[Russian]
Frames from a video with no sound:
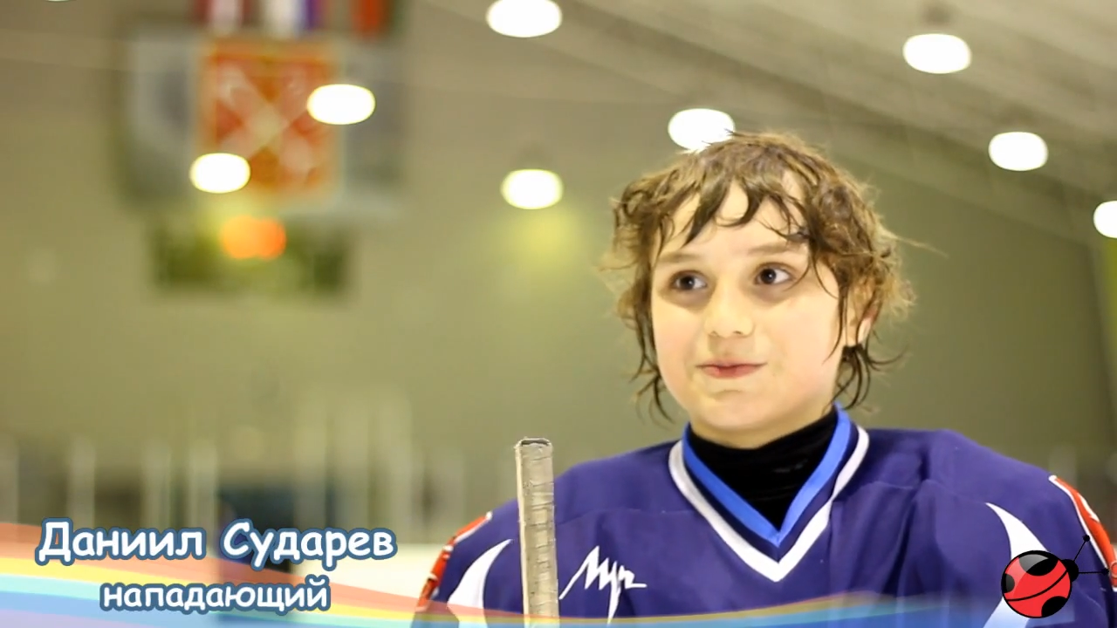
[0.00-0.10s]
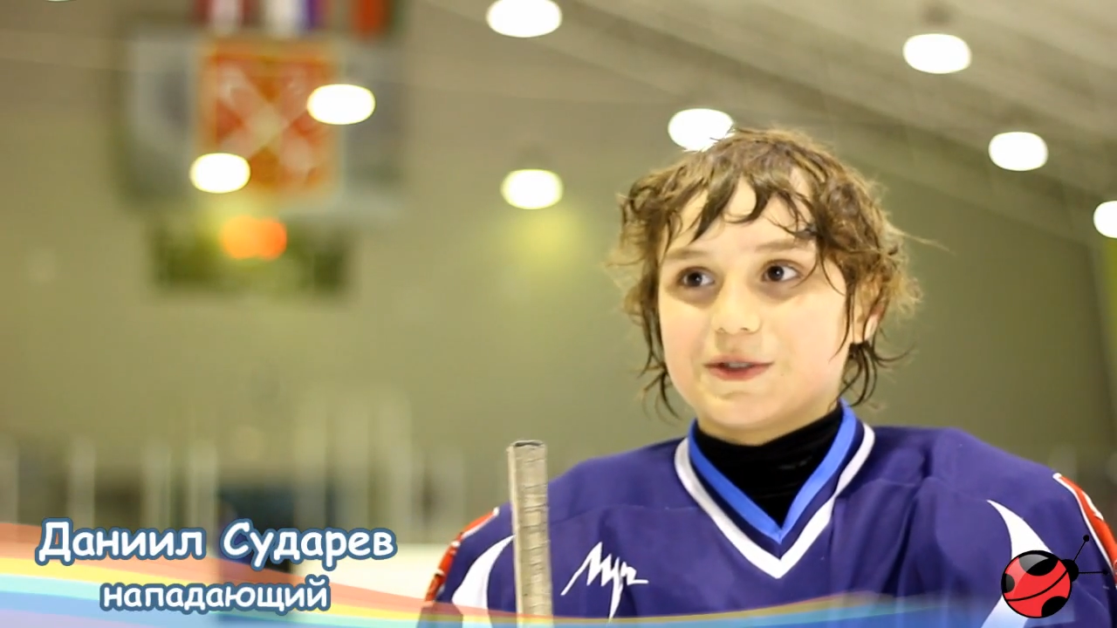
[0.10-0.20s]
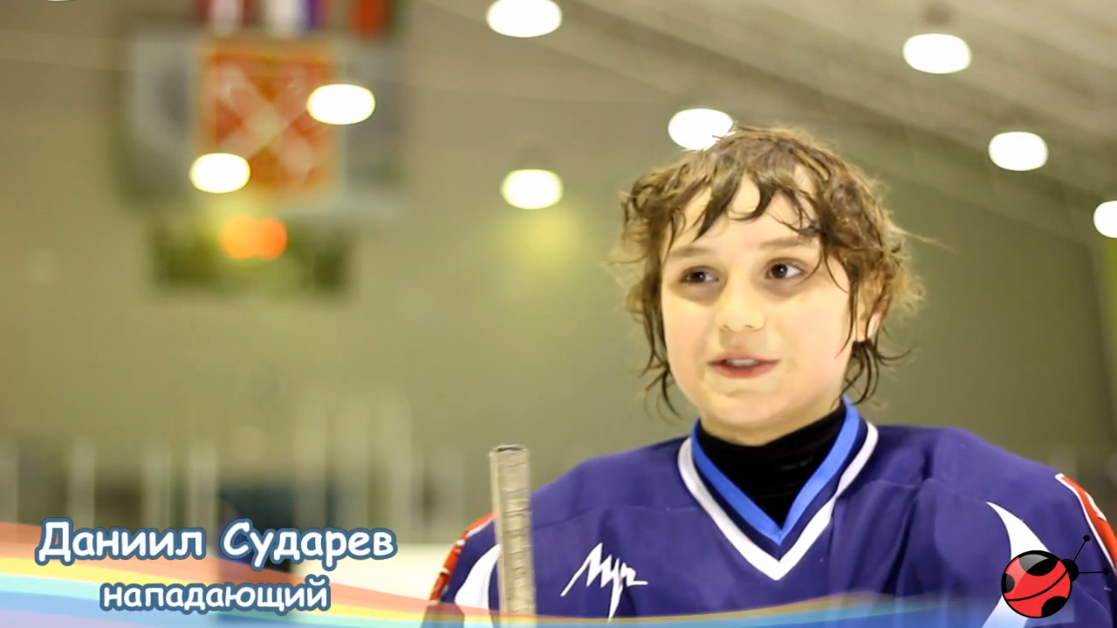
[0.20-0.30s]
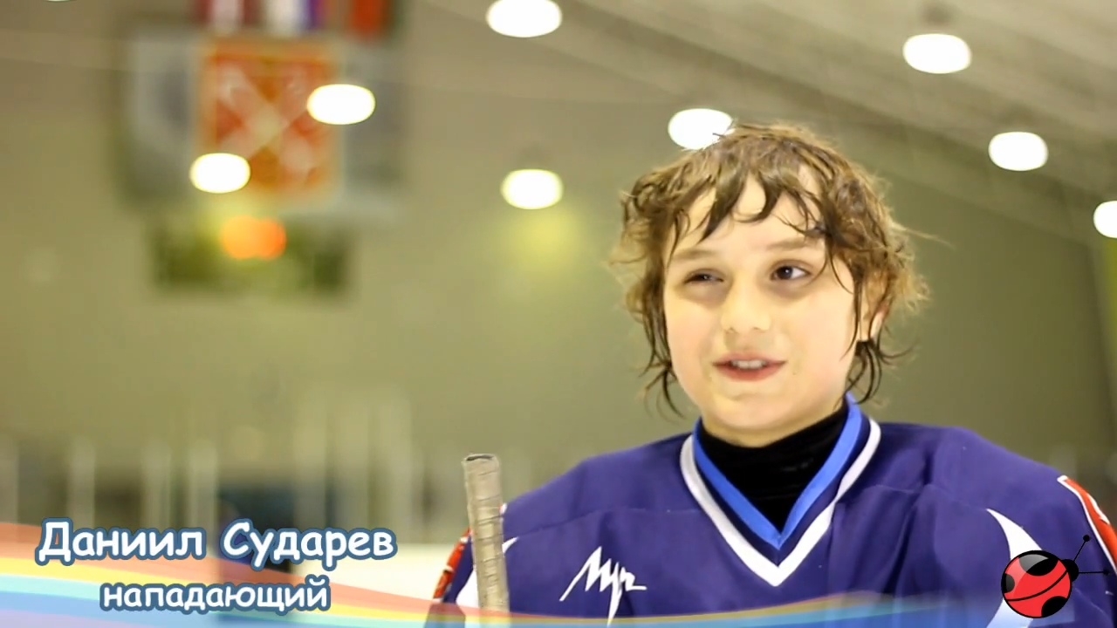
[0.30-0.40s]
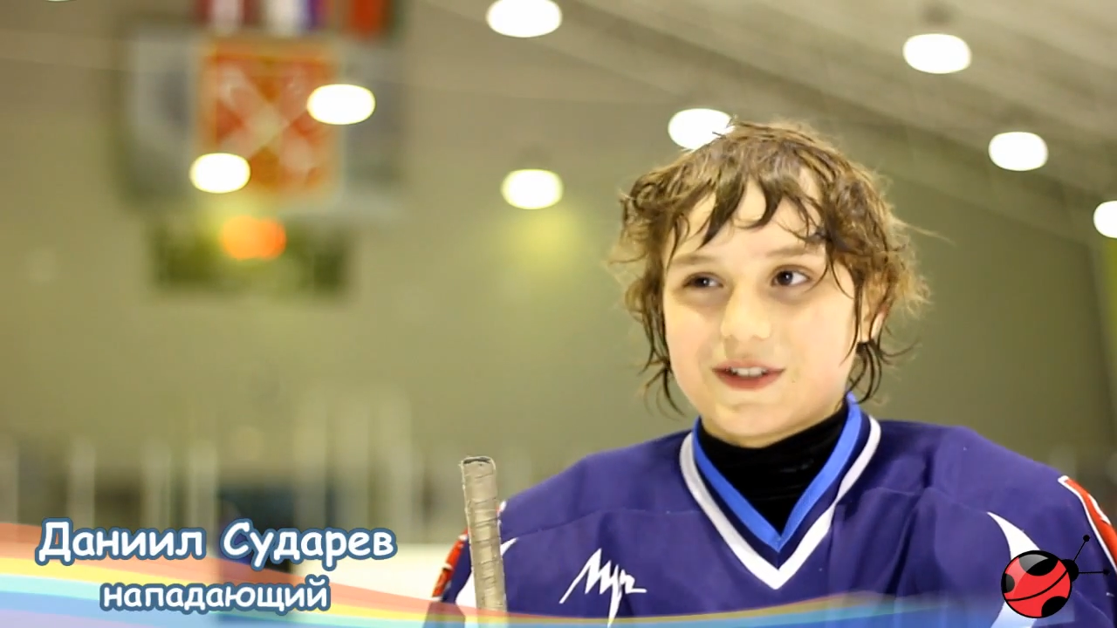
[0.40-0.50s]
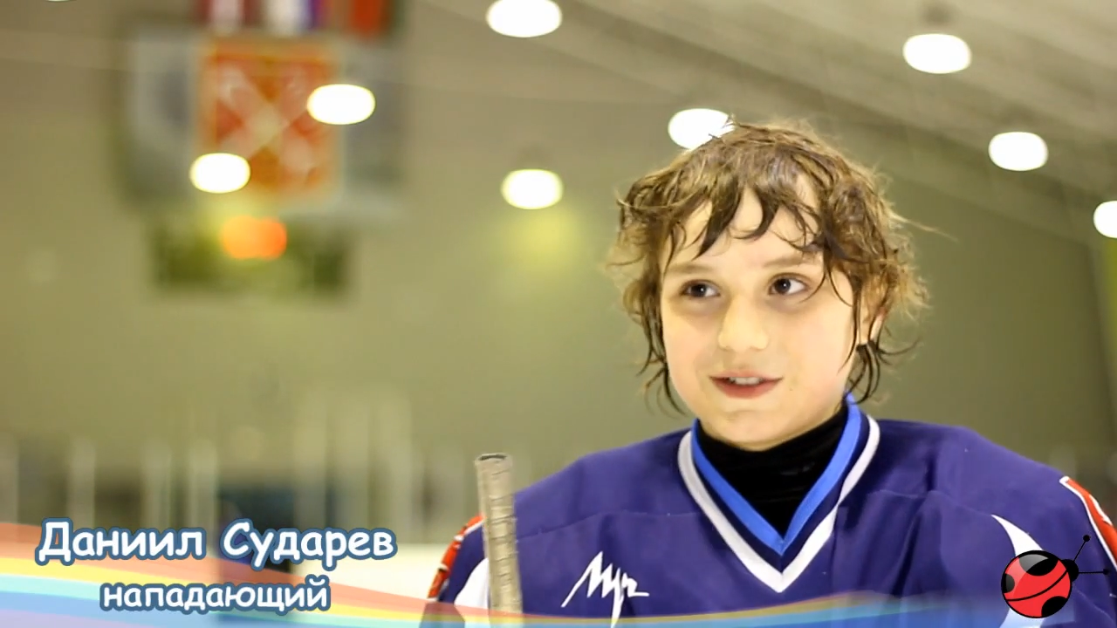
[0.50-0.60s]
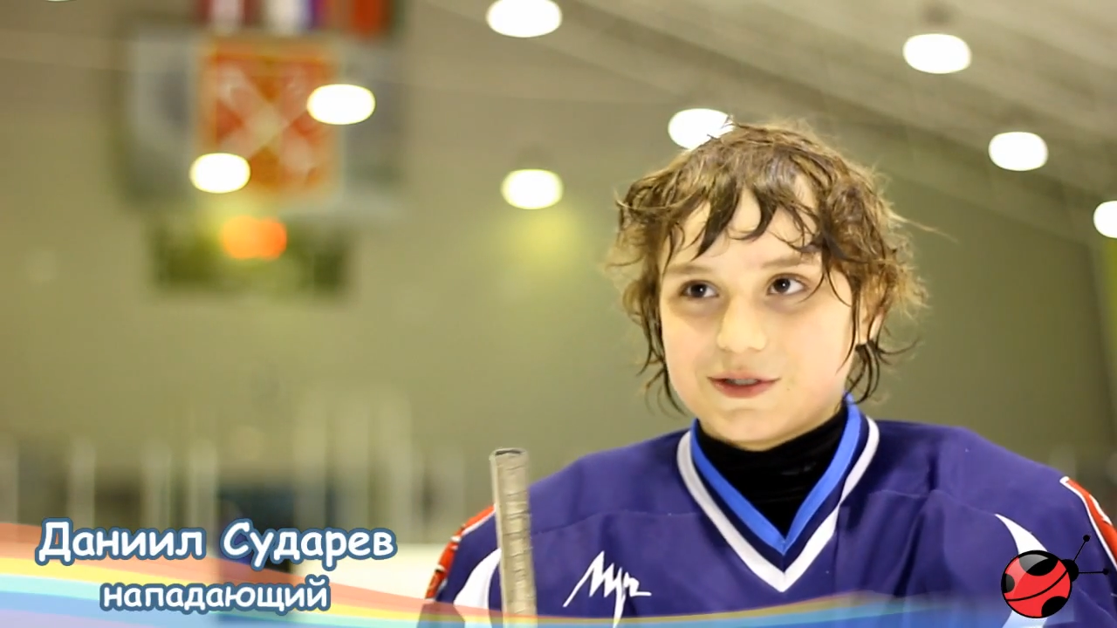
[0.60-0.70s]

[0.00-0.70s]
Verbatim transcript: быстро,